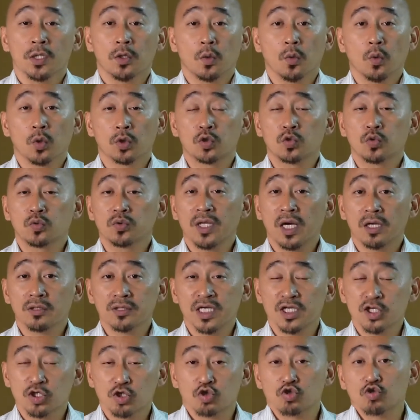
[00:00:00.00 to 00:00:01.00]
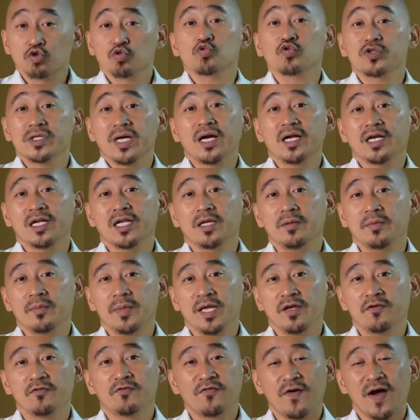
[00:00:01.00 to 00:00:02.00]
我读到在书上里
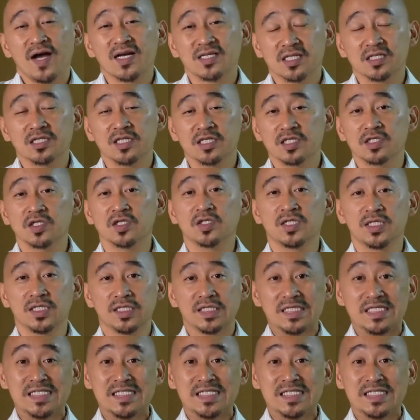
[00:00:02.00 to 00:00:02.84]
面发生的事情，